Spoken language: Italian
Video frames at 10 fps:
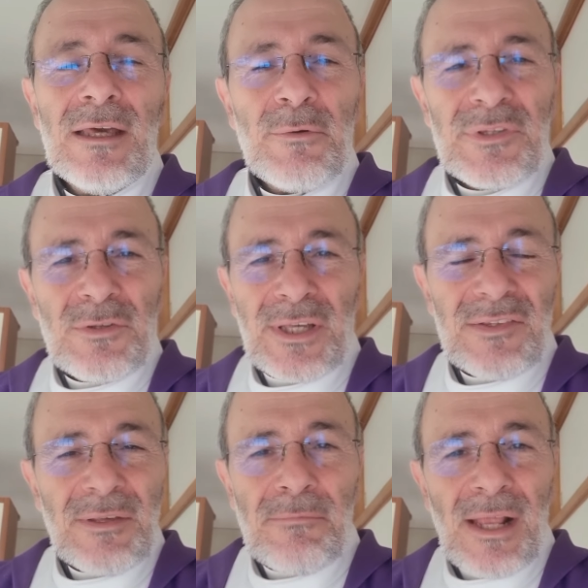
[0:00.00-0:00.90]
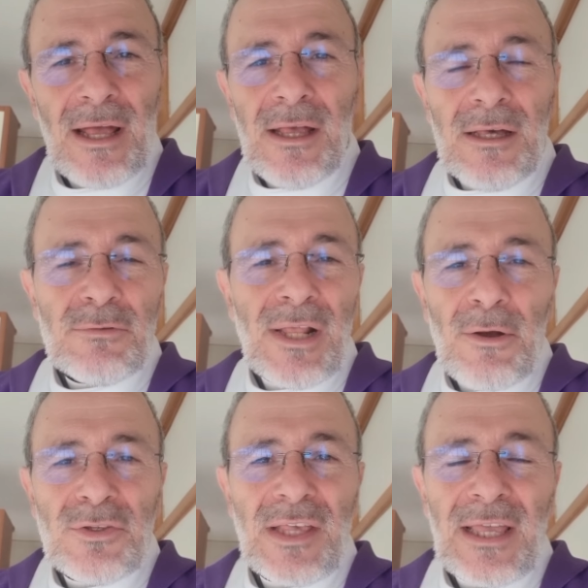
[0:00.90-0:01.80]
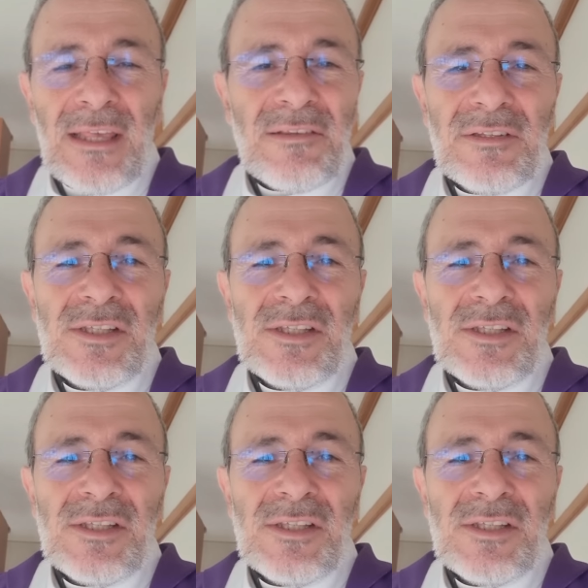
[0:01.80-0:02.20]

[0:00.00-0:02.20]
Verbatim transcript: Questo che sembra una cosa che si